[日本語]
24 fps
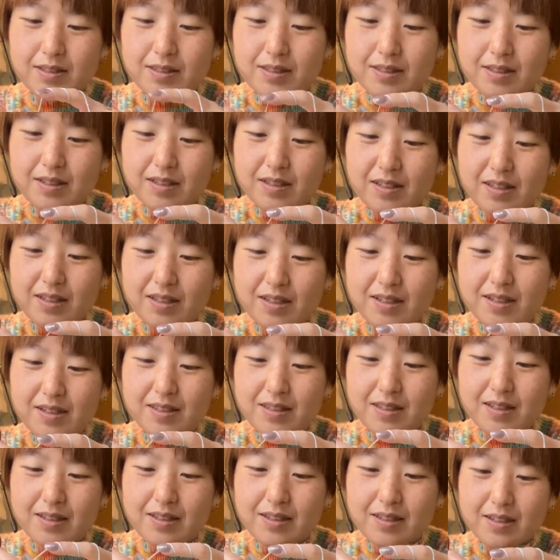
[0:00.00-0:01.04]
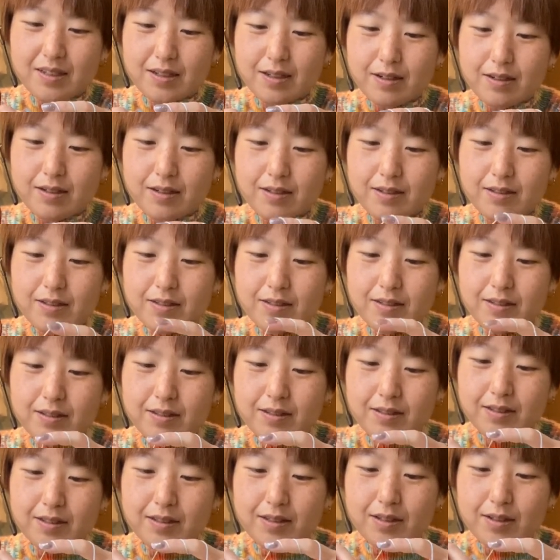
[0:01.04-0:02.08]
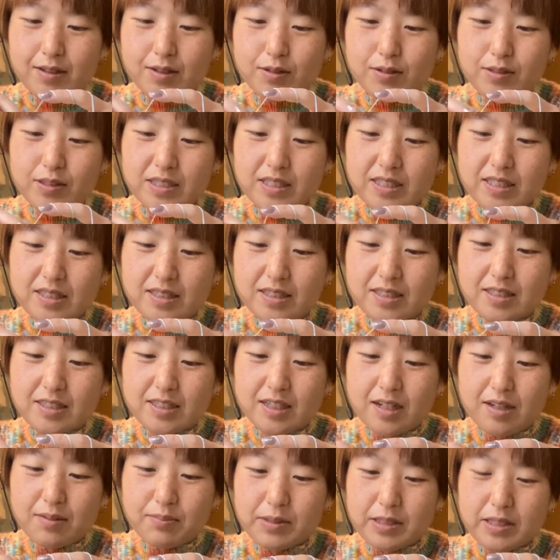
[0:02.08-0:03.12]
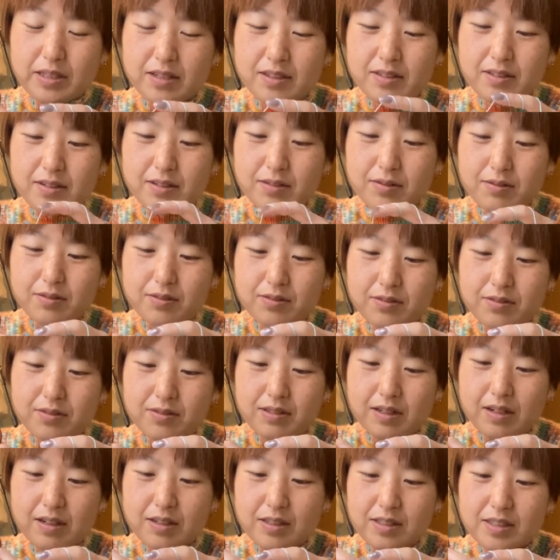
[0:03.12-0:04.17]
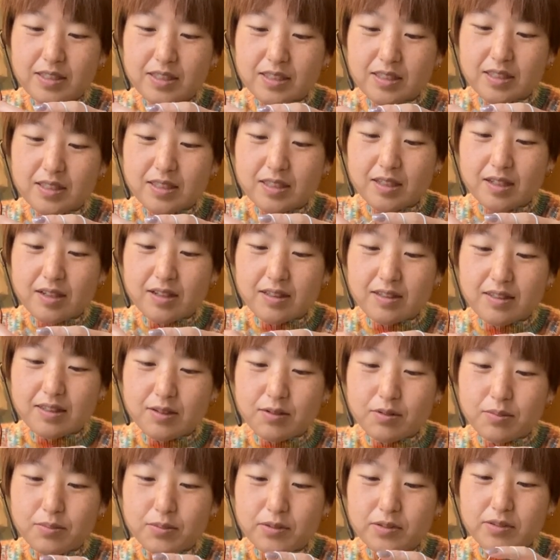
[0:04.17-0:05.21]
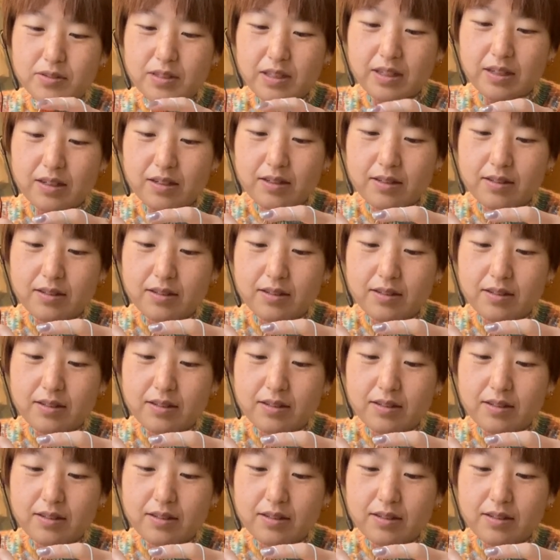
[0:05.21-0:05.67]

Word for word: 最近編んでないからちっちゃみたいなこの針ちっちゃって思うね